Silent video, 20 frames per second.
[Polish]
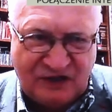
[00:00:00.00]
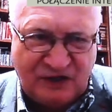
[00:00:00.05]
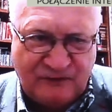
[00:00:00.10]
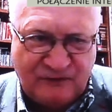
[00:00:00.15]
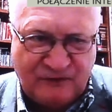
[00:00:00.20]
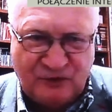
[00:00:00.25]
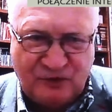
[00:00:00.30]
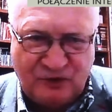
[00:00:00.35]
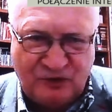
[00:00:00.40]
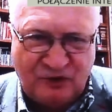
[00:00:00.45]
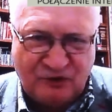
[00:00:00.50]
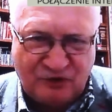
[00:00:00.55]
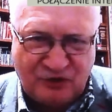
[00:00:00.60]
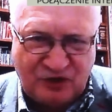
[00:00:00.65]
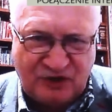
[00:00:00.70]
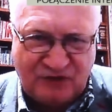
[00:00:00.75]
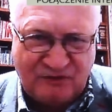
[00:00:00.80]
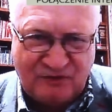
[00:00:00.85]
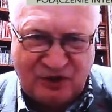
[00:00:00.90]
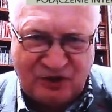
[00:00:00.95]
zrefundują
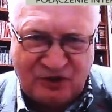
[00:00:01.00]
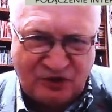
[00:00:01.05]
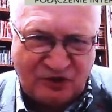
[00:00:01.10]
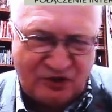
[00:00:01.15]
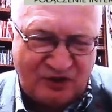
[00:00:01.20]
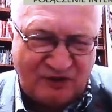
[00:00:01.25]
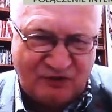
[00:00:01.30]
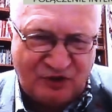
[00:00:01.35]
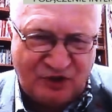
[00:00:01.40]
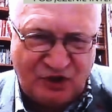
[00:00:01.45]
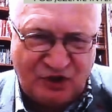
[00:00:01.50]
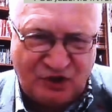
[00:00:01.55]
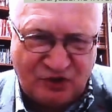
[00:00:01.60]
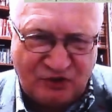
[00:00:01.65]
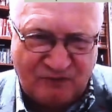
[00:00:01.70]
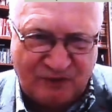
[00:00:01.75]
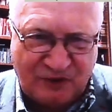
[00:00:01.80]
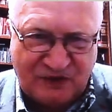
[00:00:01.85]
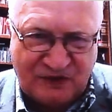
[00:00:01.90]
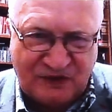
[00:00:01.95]
70, nam
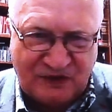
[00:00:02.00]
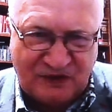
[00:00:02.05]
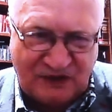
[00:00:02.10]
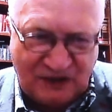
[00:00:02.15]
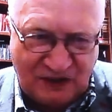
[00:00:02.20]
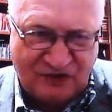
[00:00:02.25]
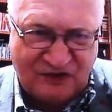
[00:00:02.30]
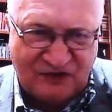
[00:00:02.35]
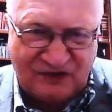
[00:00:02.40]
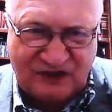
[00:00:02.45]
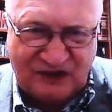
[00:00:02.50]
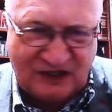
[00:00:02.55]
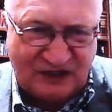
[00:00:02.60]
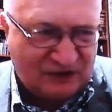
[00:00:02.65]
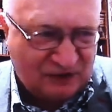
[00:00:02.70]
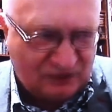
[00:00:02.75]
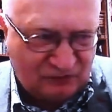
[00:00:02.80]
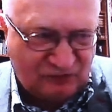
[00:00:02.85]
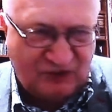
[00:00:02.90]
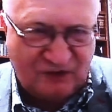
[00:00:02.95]
60% tego
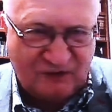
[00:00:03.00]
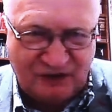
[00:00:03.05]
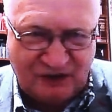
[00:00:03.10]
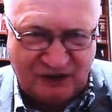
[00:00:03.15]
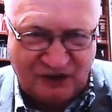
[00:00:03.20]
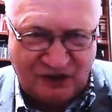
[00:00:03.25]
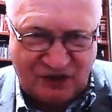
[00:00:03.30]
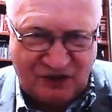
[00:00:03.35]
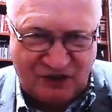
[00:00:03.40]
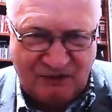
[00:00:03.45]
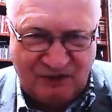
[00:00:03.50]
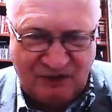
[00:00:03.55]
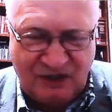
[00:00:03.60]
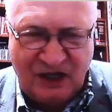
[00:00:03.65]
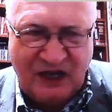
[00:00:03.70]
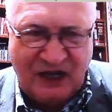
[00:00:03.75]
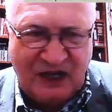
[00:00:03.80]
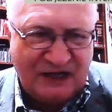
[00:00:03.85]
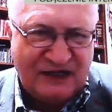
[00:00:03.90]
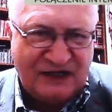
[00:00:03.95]
straty, które wykażemy,
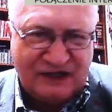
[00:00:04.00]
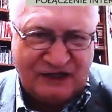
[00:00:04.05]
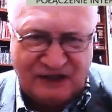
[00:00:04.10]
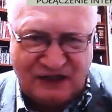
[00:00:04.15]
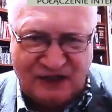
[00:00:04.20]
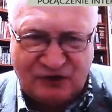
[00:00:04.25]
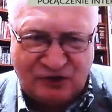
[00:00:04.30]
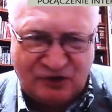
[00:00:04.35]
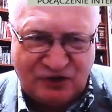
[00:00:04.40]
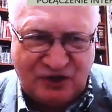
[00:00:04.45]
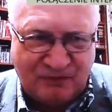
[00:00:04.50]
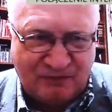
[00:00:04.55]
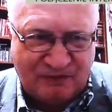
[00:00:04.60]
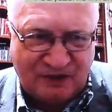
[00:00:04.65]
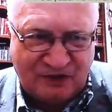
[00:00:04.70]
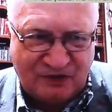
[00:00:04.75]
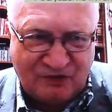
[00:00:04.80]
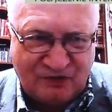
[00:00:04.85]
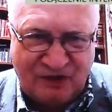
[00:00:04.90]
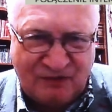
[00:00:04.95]
a jak nie ktoś nie
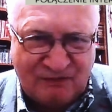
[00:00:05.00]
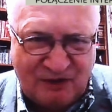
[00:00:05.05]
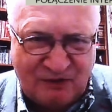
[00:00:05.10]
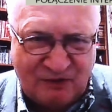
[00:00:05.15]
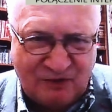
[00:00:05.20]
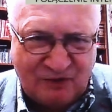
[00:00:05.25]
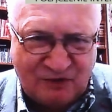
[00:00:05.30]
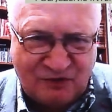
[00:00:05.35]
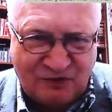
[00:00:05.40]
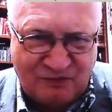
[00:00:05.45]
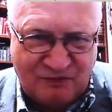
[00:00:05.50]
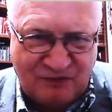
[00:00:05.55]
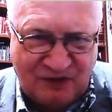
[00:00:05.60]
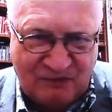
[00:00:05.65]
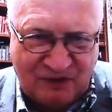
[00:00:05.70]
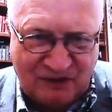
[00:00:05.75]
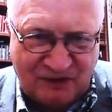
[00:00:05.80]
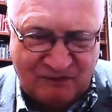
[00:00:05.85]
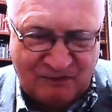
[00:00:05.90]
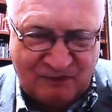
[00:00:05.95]
pracuje, mało osób
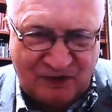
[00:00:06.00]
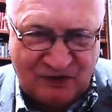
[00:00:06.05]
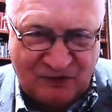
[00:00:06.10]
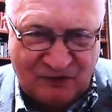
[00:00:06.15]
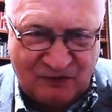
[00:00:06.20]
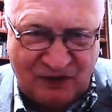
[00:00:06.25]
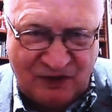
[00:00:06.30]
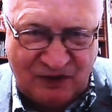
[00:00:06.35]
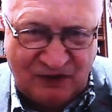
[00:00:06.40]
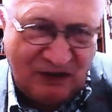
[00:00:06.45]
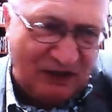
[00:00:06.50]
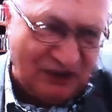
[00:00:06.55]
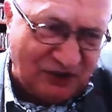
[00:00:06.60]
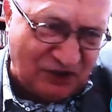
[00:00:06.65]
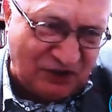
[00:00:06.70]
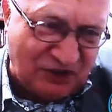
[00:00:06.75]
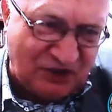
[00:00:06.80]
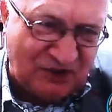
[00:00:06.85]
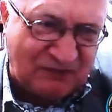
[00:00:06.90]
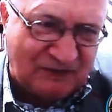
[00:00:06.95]
nie pra pracuje, ale
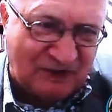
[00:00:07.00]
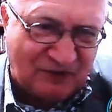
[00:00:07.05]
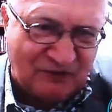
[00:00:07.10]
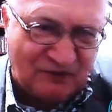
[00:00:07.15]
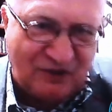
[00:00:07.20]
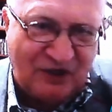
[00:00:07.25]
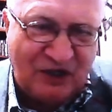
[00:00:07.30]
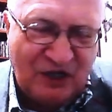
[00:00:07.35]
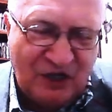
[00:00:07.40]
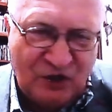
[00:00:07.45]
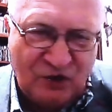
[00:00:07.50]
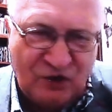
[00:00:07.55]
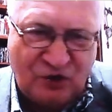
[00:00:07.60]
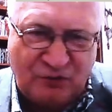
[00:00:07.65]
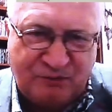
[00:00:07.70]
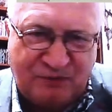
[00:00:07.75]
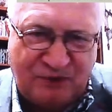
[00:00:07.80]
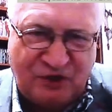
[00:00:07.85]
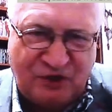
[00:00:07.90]
część nie pracuje, to